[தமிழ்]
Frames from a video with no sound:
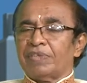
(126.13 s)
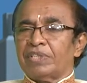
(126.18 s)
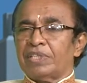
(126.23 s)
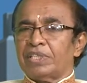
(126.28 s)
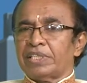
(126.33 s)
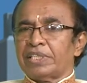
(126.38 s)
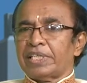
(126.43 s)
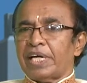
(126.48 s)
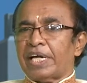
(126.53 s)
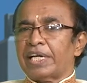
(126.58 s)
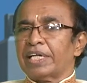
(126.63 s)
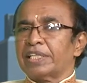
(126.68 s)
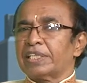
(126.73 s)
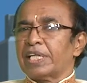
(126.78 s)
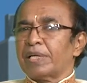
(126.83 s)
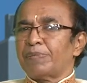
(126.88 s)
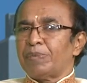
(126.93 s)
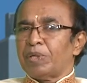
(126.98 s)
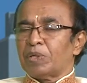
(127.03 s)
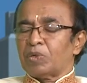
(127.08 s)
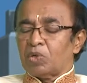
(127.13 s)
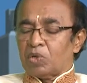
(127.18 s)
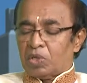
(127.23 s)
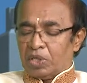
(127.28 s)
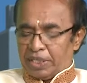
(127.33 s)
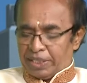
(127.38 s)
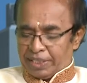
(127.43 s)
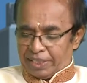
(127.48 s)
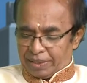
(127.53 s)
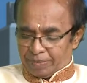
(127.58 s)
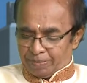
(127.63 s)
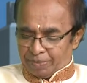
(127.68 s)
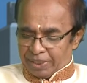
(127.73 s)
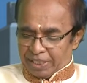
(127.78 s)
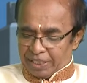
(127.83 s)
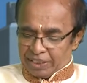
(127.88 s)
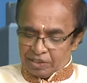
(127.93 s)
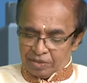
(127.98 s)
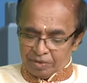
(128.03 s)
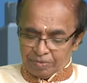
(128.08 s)
வந்து ஞானத்தன்மையை கொடுக்கின்ற கிரகம்
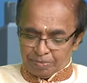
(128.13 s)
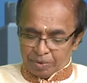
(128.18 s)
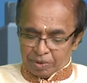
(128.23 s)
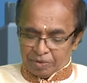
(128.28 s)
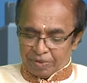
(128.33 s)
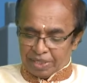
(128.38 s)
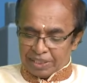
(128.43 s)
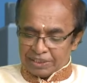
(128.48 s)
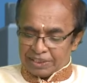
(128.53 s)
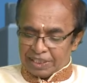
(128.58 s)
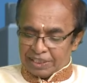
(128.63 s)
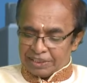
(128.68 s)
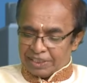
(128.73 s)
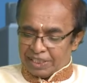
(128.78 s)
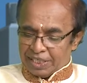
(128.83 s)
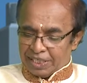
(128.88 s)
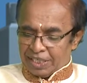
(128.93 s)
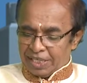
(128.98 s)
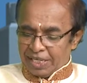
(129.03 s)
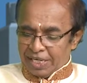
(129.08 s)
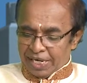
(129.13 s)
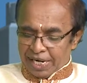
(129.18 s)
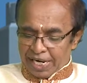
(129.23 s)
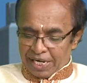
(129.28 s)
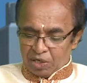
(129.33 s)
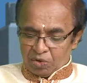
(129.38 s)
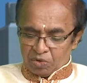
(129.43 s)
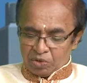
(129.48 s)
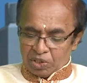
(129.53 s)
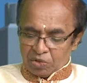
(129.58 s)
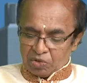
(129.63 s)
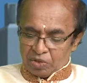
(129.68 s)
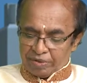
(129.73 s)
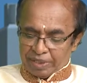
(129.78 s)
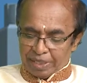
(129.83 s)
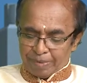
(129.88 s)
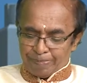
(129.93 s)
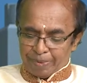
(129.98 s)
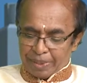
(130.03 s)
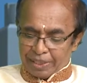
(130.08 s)
கேதுவும் பொதுவாக சில சில ஆரோக்கிய கூட
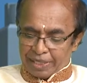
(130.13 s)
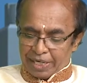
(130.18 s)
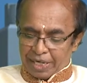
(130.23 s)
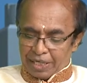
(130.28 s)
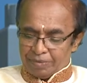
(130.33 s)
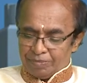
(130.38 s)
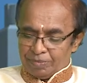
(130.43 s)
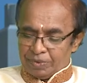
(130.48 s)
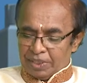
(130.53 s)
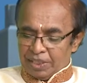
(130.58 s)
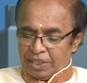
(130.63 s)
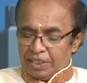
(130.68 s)
ஏற்பட்டாலும்